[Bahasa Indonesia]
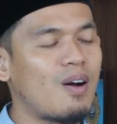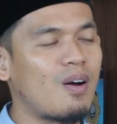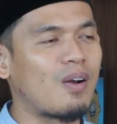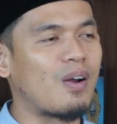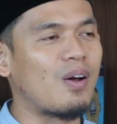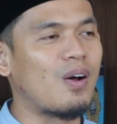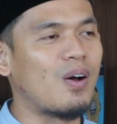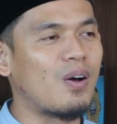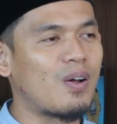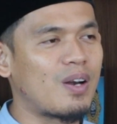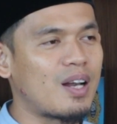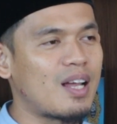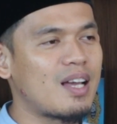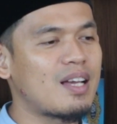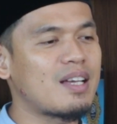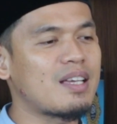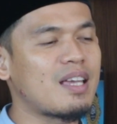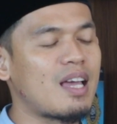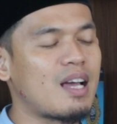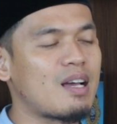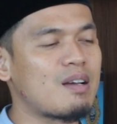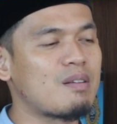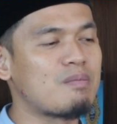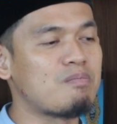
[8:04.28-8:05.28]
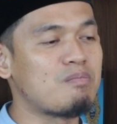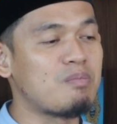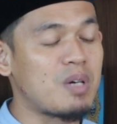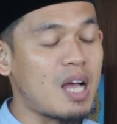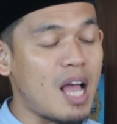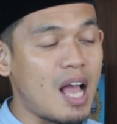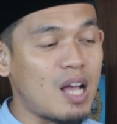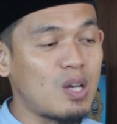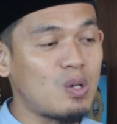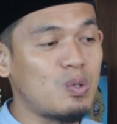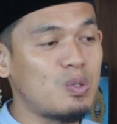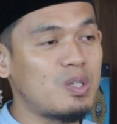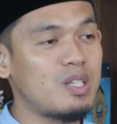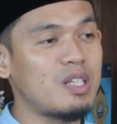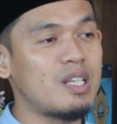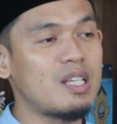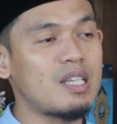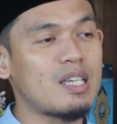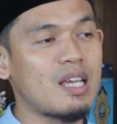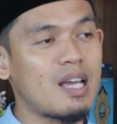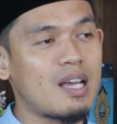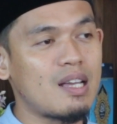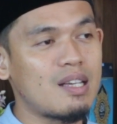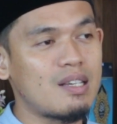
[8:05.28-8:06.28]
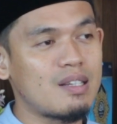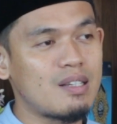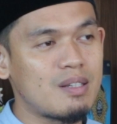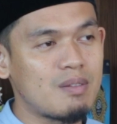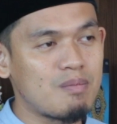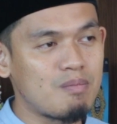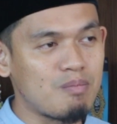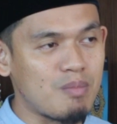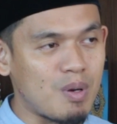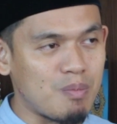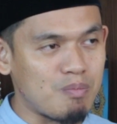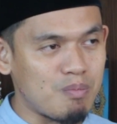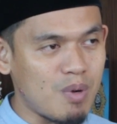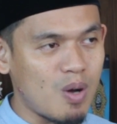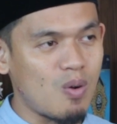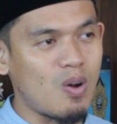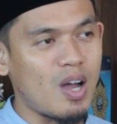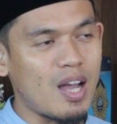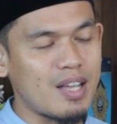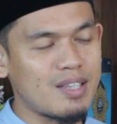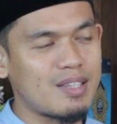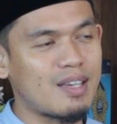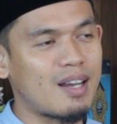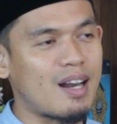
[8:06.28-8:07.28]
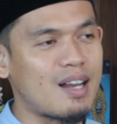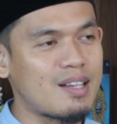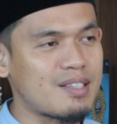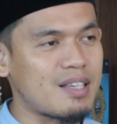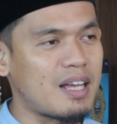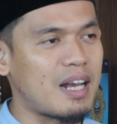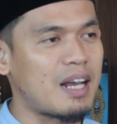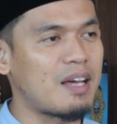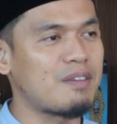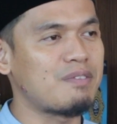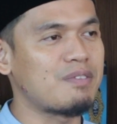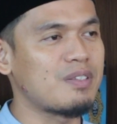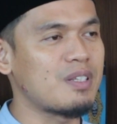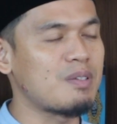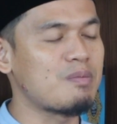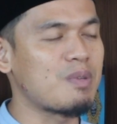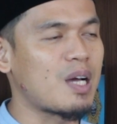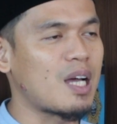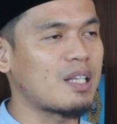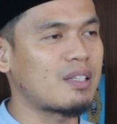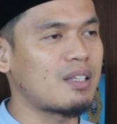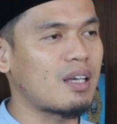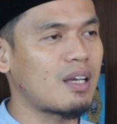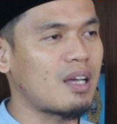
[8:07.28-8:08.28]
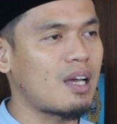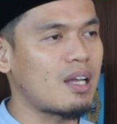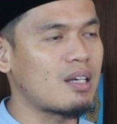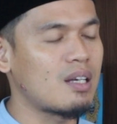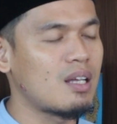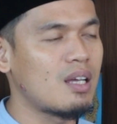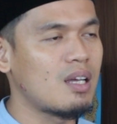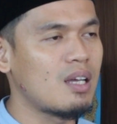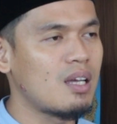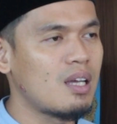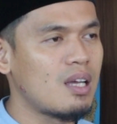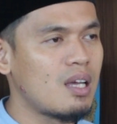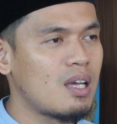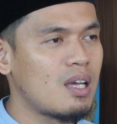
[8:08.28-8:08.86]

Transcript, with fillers: orang-orang yang mengaku dirinya membawa ajaran salafi mengatakan,